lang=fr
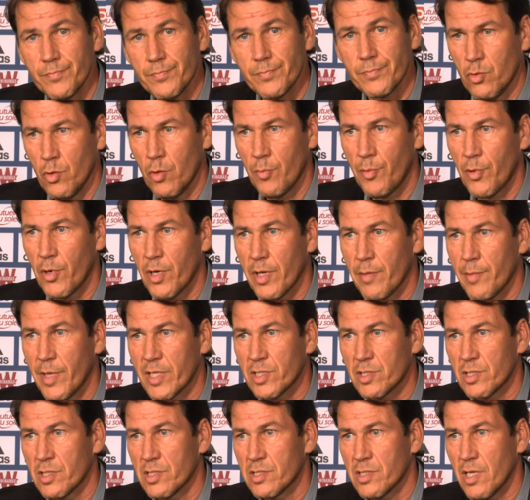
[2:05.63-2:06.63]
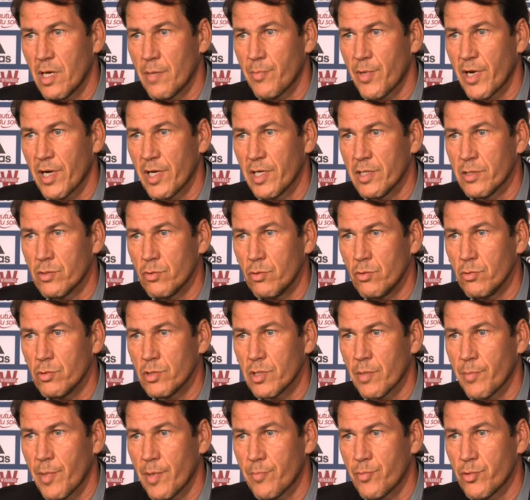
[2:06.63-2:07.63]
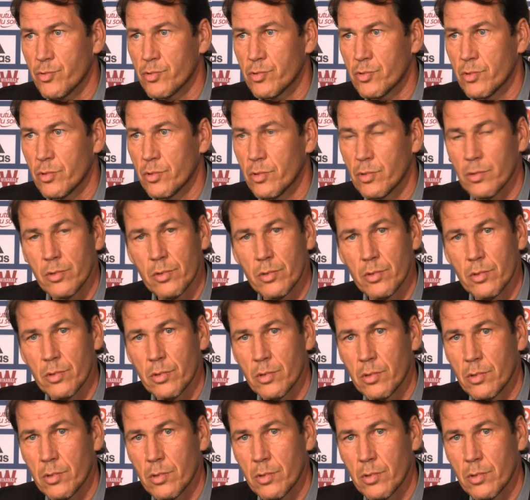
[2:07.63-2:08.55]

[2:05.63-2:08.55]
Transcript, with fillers: Nous, on prend les matchs les uns après les autres. Il n'y a pas plus de.